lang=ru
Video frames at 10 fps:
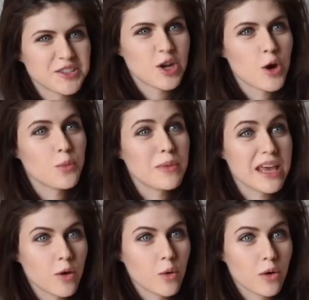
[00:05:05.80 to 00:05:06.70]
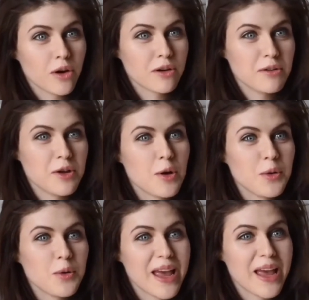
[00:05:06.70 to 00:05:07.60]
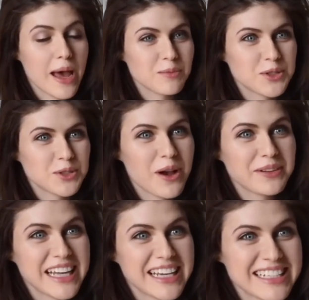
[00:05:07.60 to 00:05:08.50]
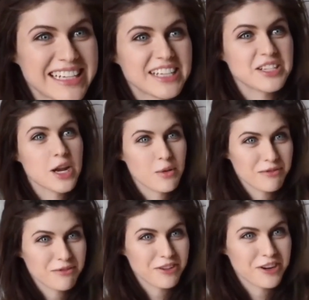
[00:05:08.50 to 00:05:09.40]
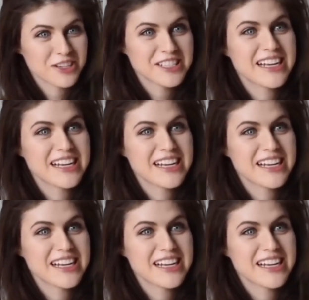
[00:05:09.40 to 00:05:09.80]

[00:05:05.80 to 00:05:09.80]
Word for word: Стив Мартин не знает меня, не знает, кто я, так что хотела бы познакомиться сначала.